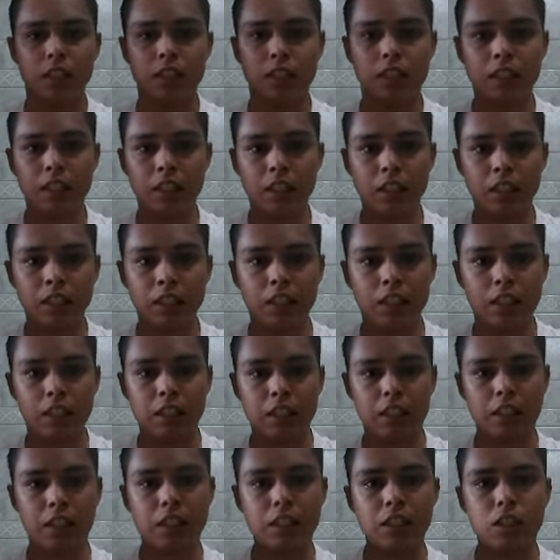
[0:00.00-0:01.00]

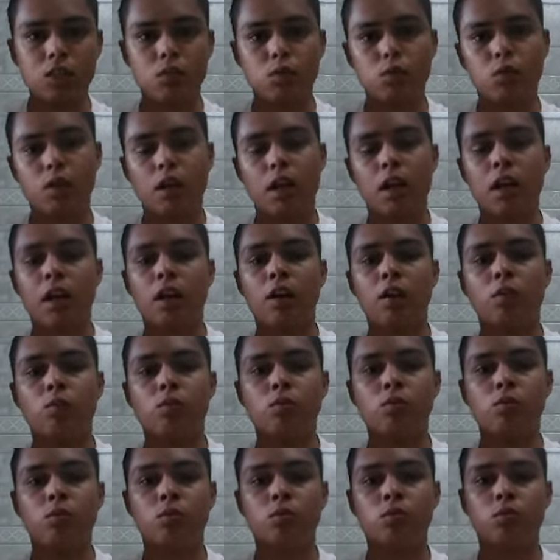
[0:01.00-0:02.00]
E isso é
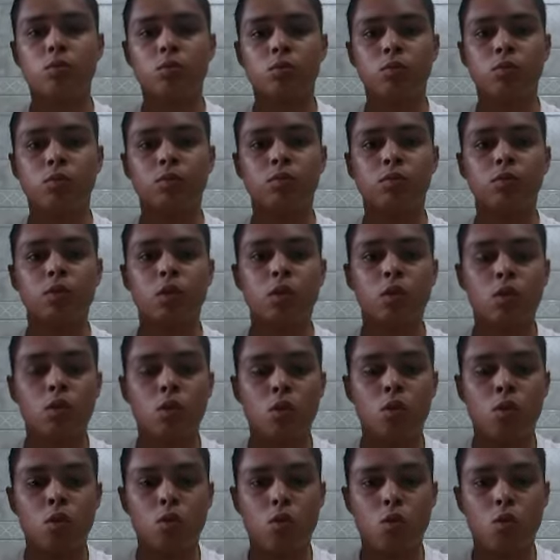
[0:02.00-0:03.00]
um,
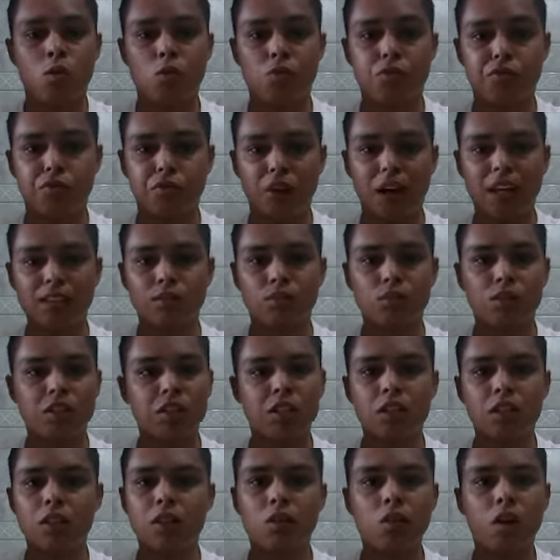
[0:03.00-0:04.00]
um
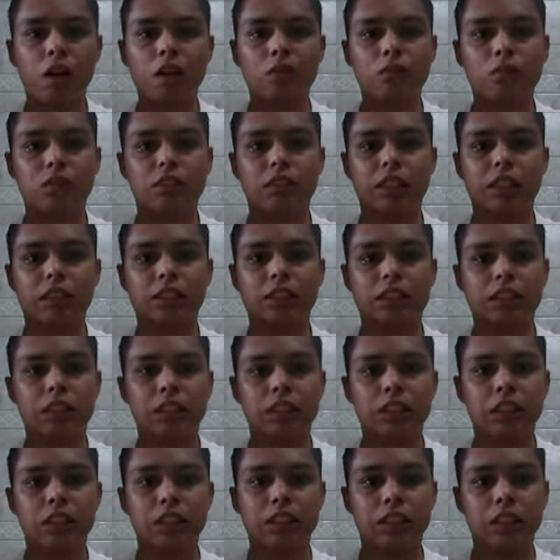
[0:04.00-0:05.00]
fato que não
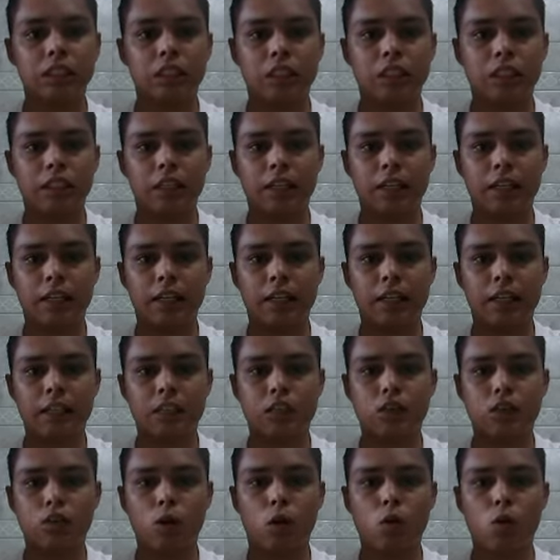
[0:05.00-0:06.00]
acontece
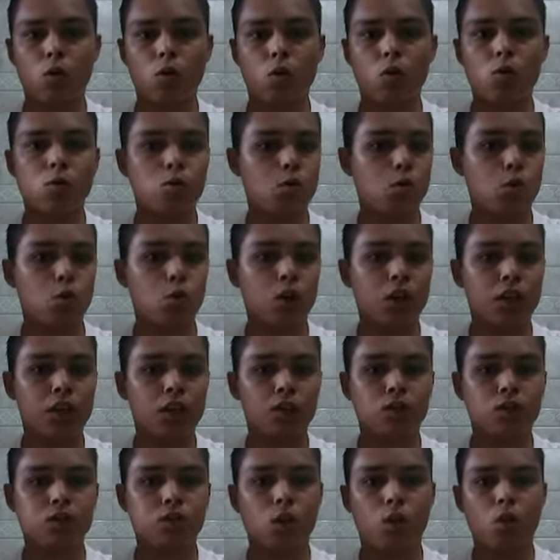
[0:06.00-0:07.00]
é, só com o um
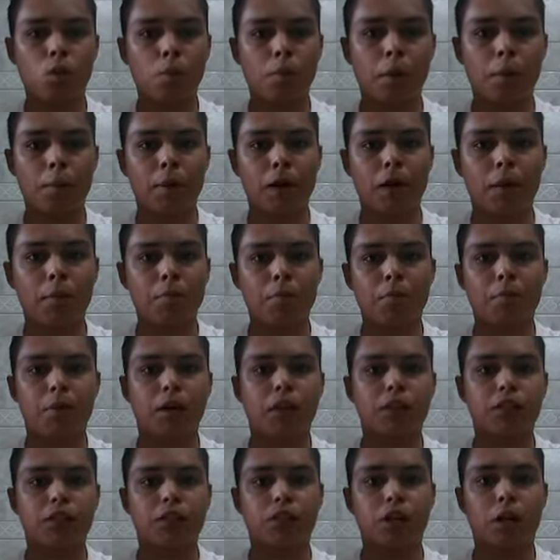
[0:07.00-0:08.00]
coleiro, só com o papacapim
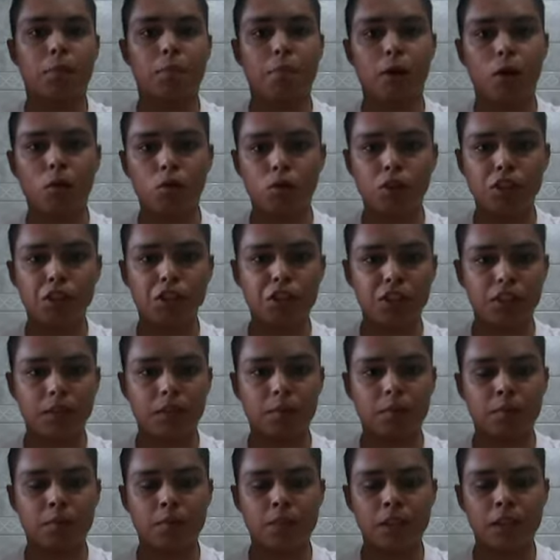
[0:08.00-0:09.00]

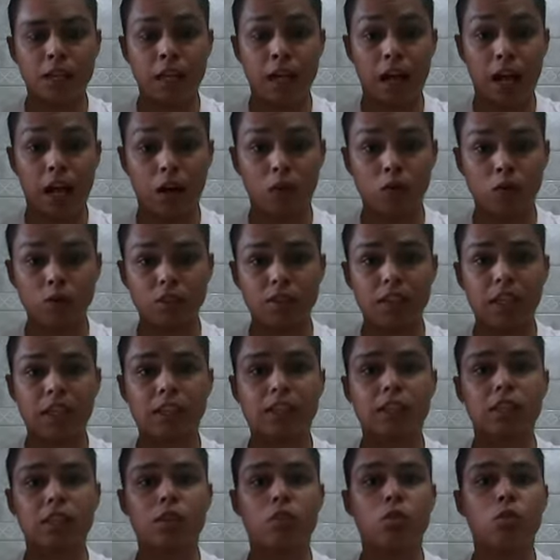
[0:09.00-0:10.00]
paulista.
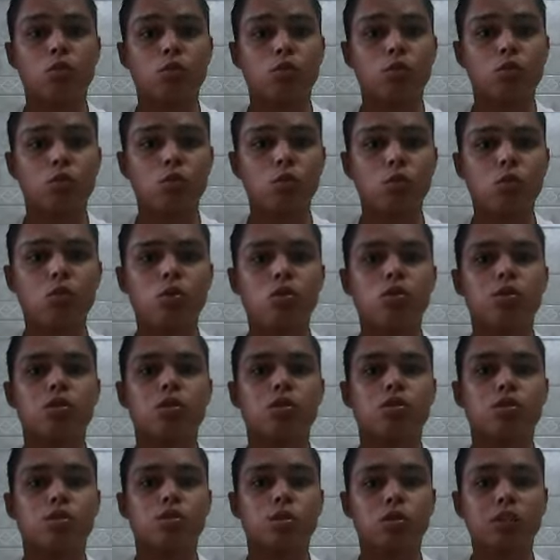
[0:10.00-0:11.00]
Acontece com
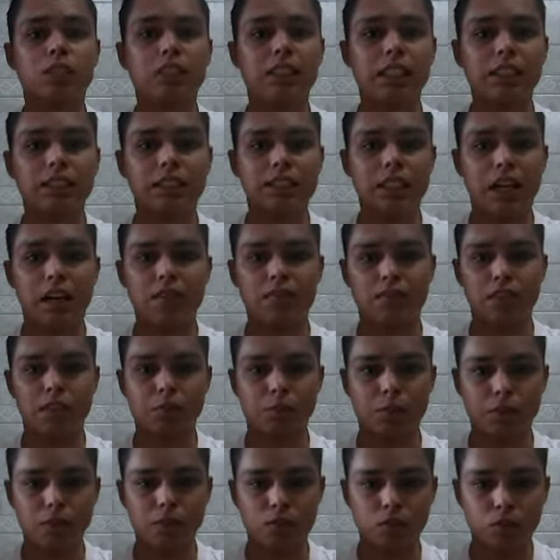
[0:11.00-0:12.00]
todos, todas as
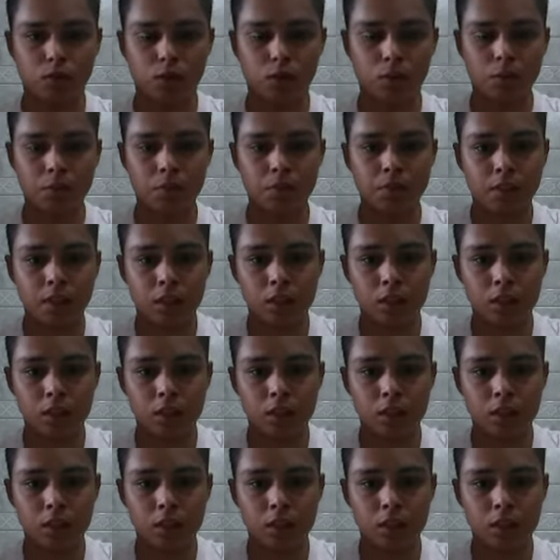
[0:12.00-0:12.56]
aves, pessoal.